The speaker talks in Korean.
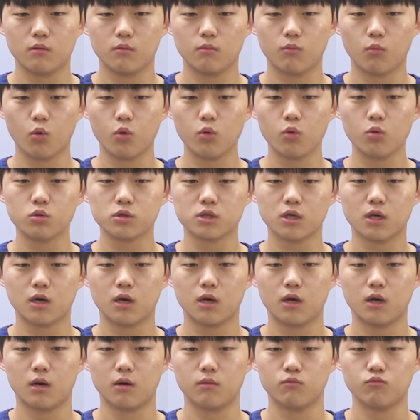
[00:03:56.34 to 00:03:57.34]

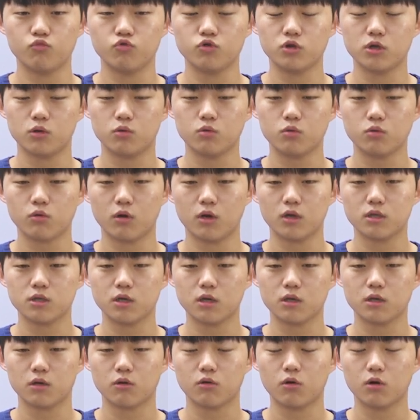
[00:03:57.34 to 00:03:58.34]
모의고사 문제도
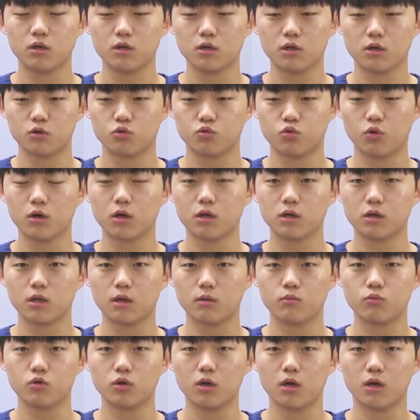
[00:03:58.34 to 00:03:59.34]
굉장히 퀄리티가 좋았기
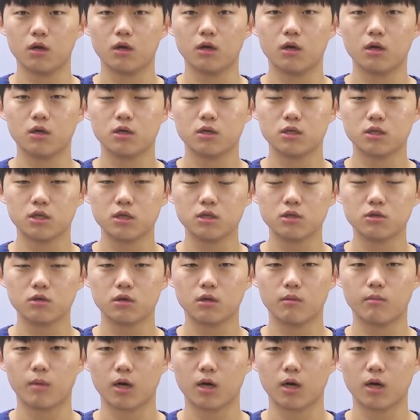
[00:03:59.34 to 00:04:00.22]
때문에 실전에